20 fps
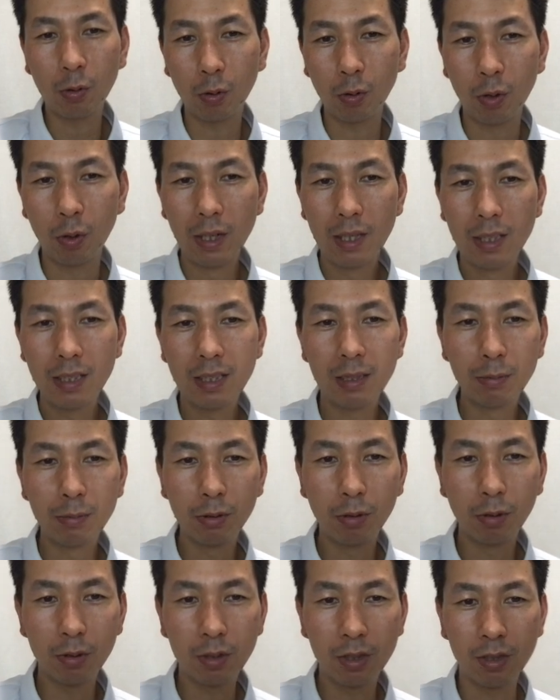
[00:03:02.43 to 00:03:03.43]
この自
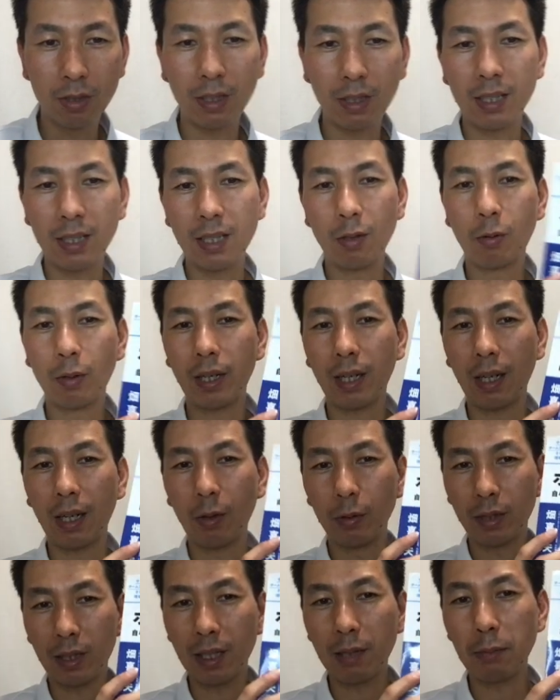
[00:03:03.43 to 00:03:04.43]
分の机にこれが
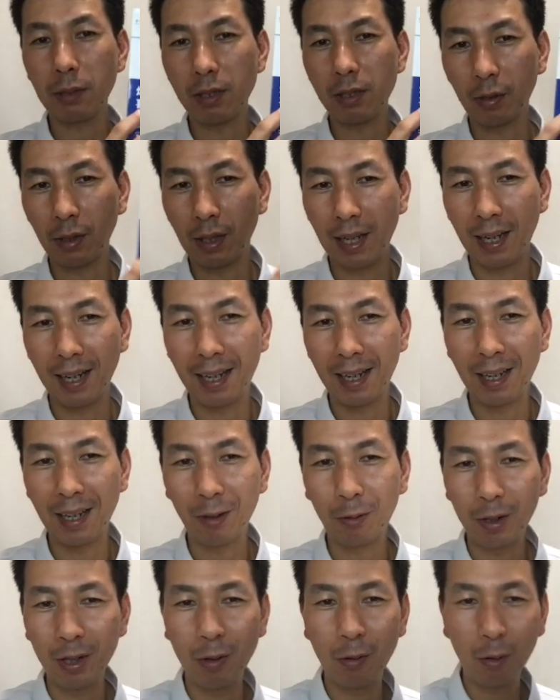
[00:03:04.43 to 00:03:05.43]
置いてありますので、
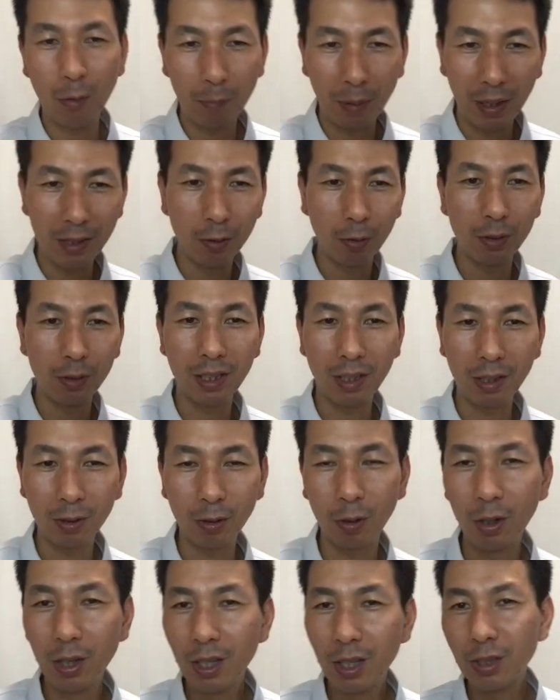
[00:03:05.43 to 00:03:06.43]
これをまあ読んでる
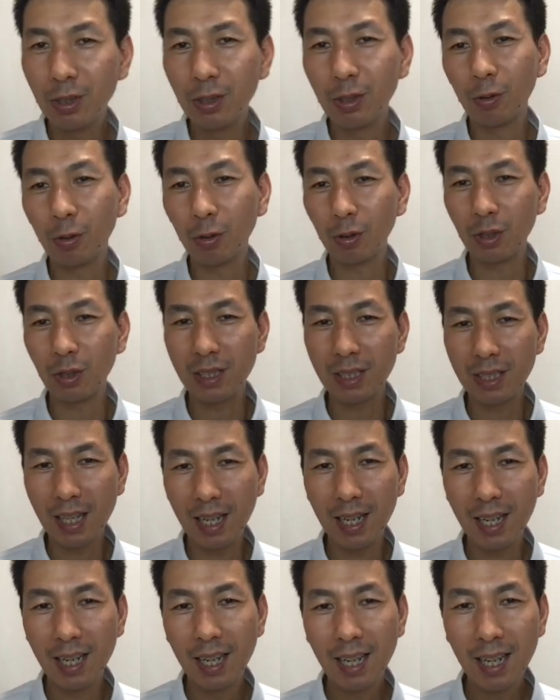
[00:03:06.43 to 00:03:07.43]
ということです
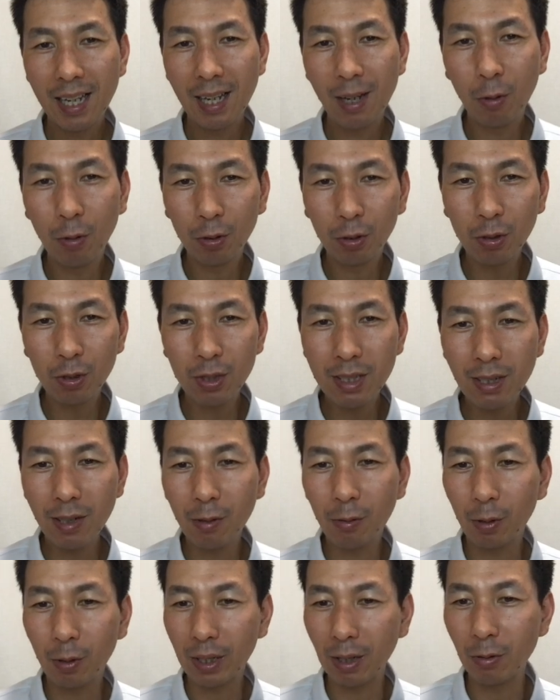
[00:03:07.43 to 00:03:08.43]
ね。本として
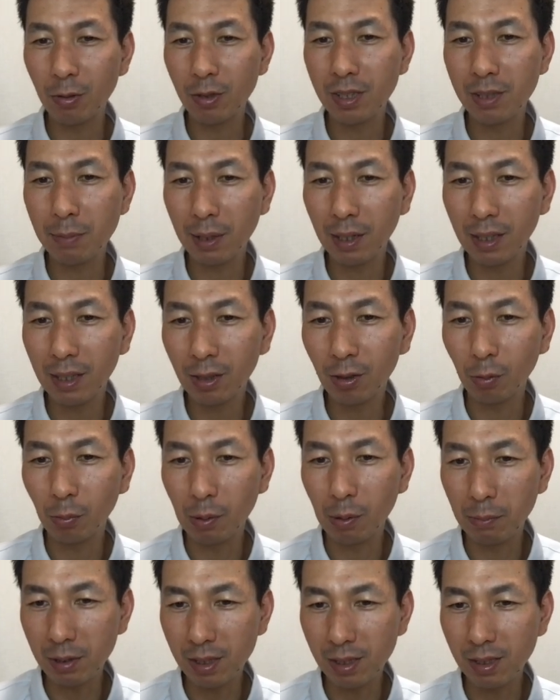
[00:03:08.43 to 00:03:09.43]
はこれがおすすめかなと
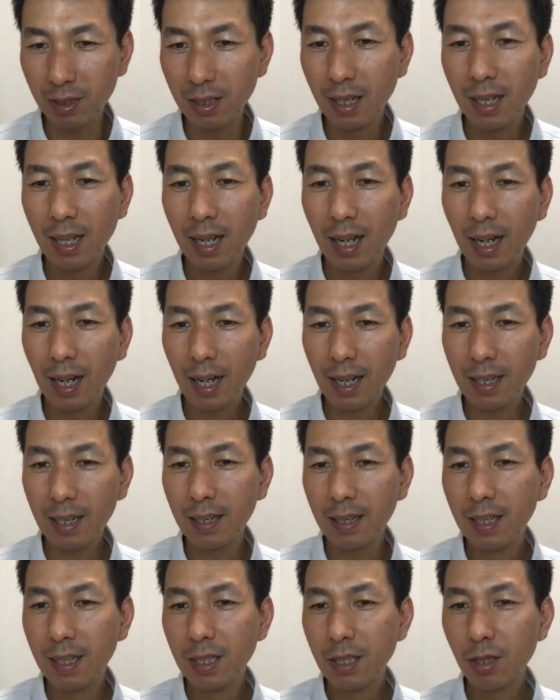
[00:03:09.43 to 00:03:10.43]
思います。は
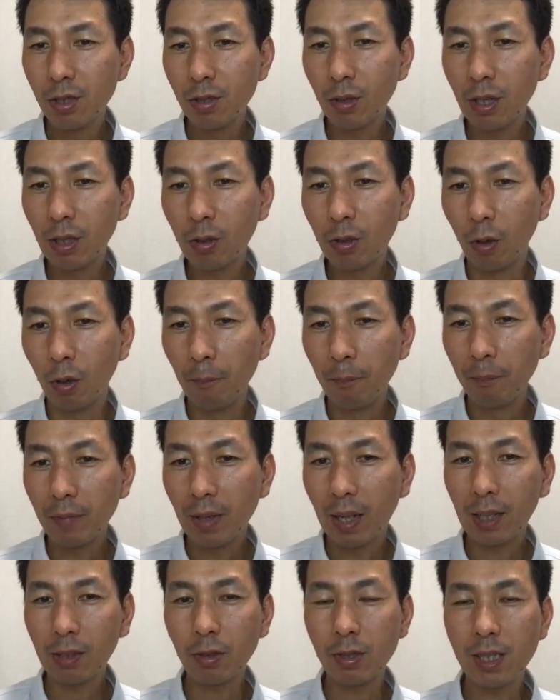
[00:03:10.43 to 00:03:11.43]
い。それと、
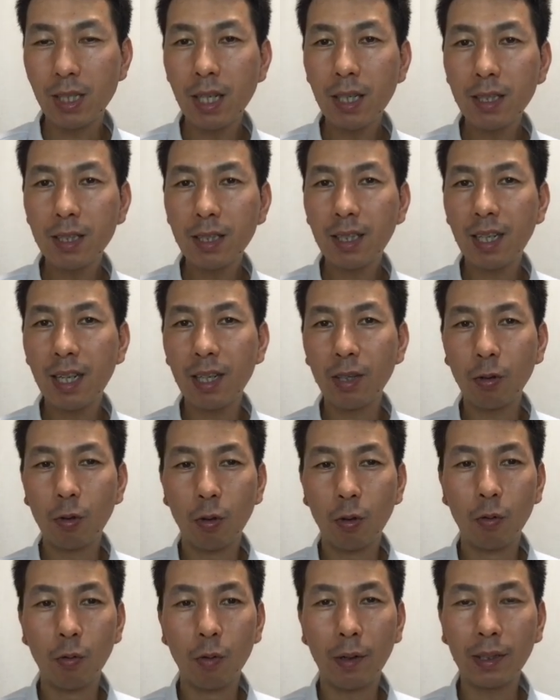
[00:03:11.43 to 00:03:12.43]
あとサッカーの
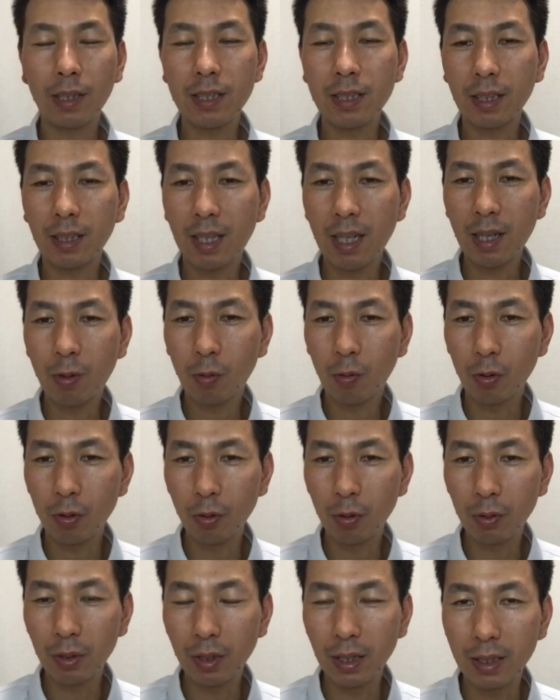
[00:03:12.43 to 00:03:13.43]
本を私は結構
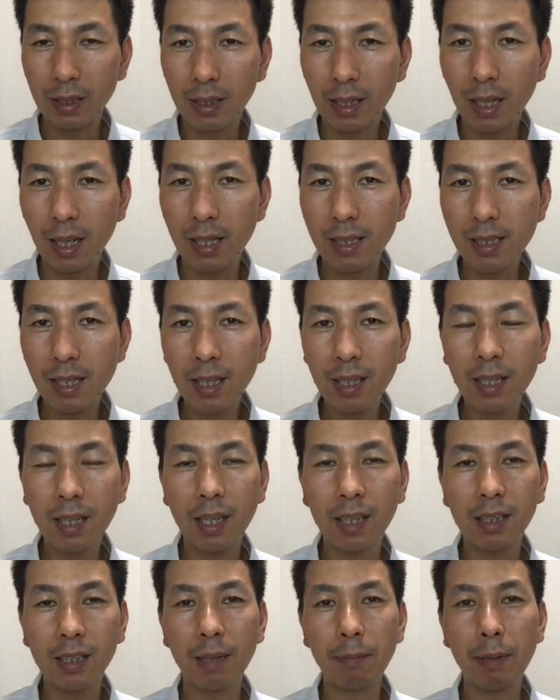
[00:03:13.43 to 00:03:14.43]
読んでいて、
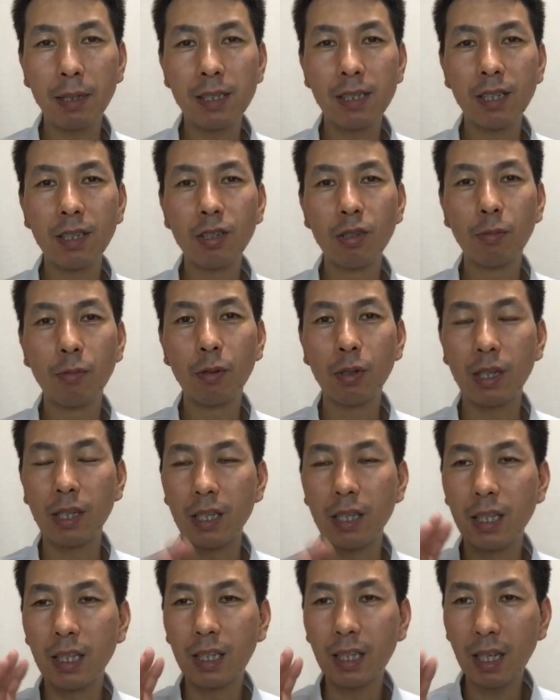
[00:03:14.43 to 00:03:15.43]
サッカーってバスケットボールに
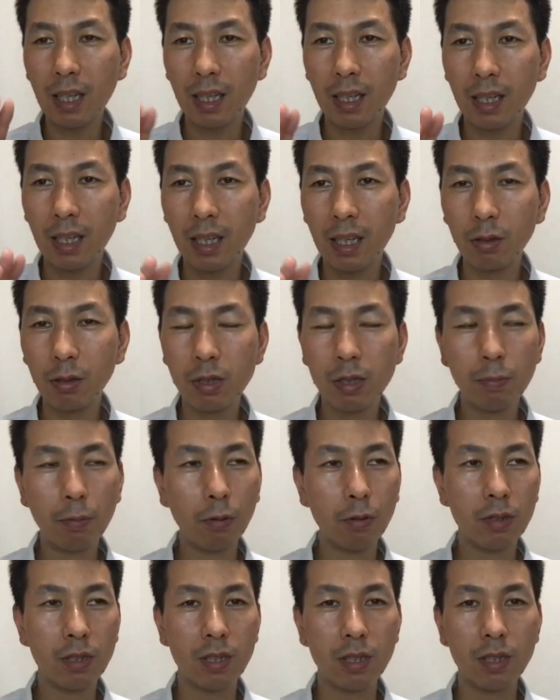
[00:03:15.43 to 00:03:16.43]
似た
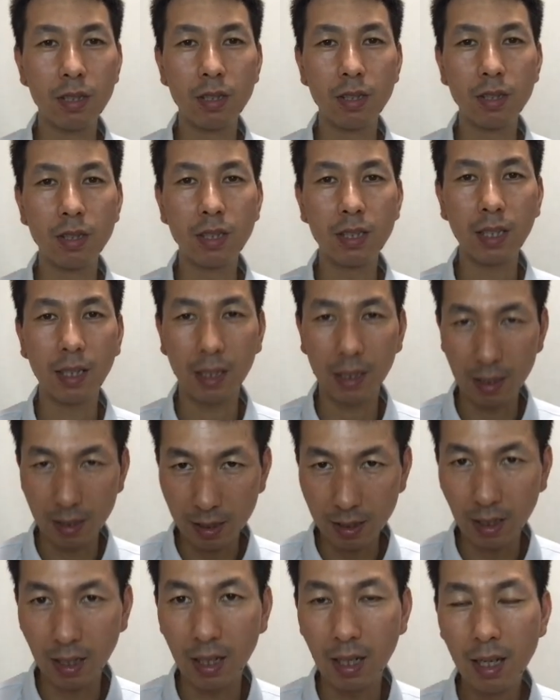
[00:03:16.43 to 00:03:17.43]
スポーツじゃないで
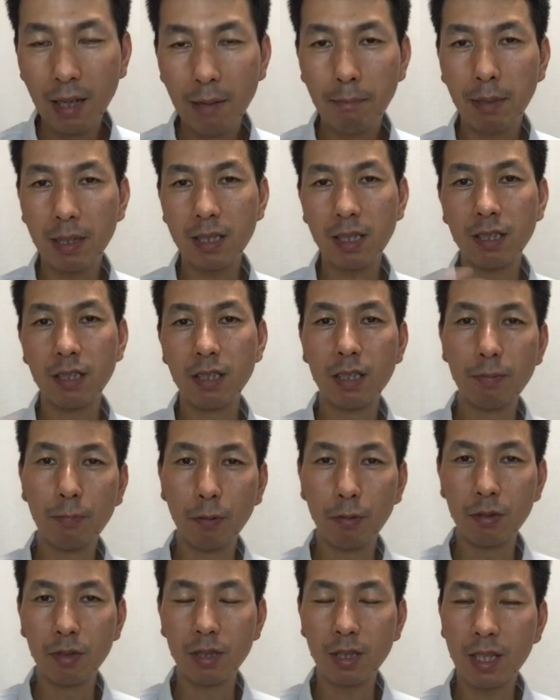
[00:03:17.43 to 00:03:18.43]
すか。混ざる
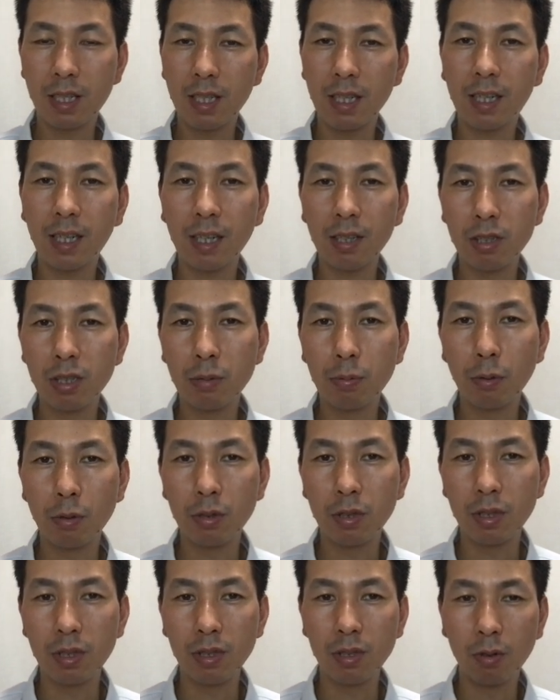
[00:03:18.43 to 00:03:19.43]
スポーツ、切り替えの
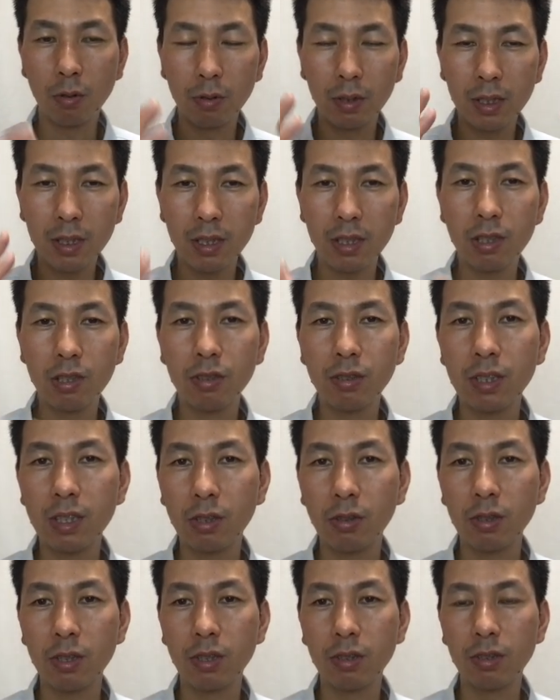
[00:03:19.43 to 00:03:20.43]
スポーツ、同じ球
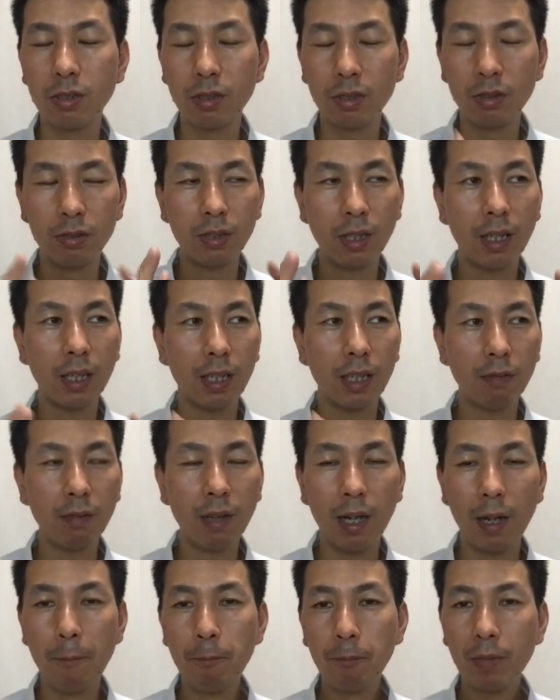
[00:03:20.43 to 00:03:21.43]
技という中で
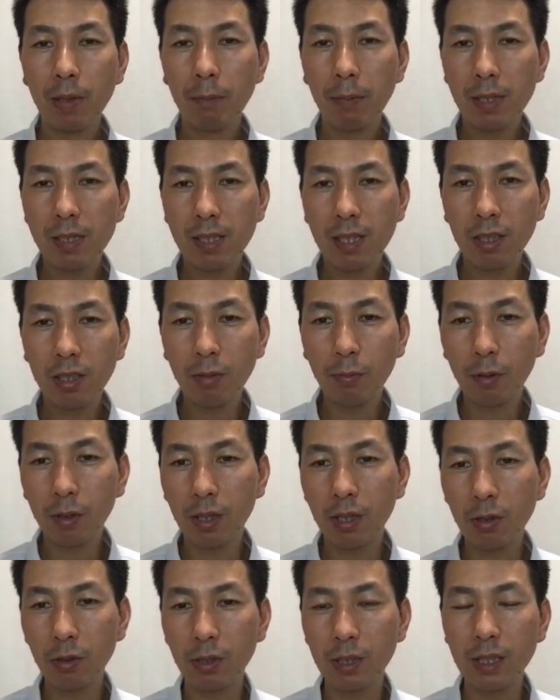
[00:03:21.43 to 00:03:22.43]
は、
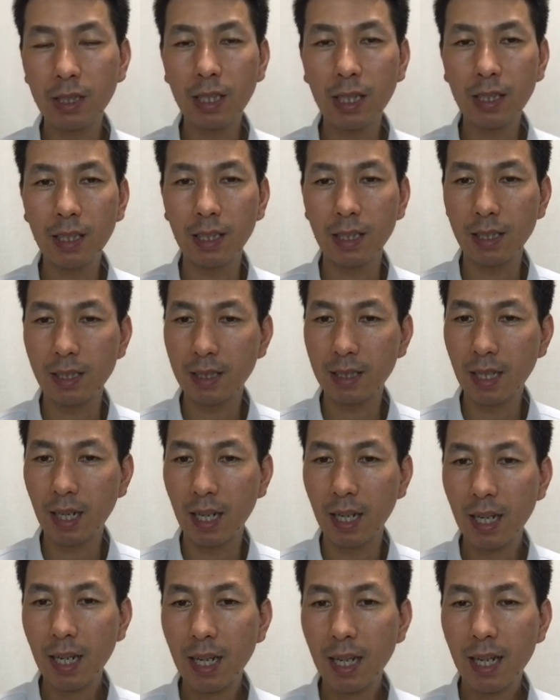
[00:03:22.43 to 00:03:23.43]
バスケットボールに非常に似ててです
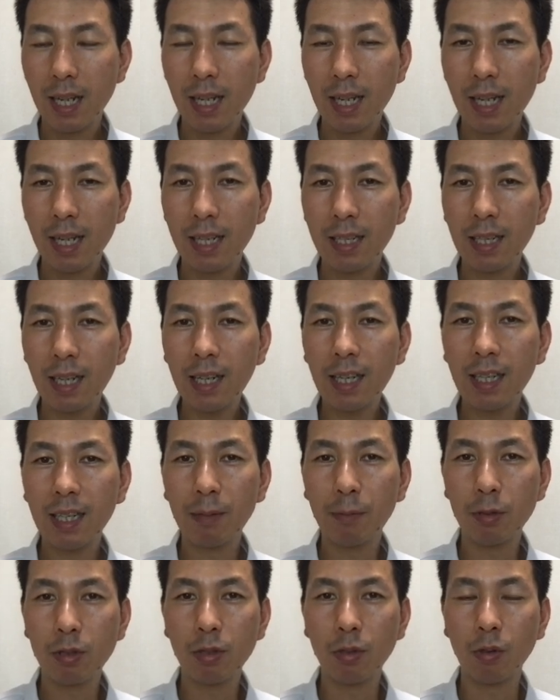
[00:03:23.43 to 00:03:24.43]
ね、中
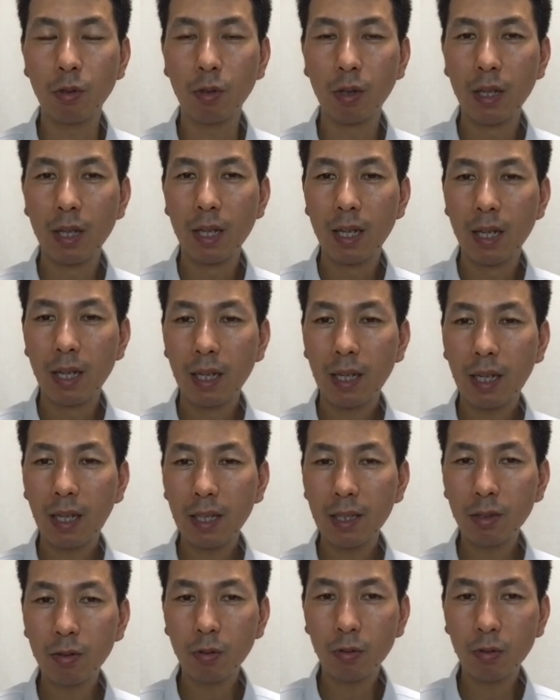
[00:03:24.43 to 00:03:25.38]
でもその、監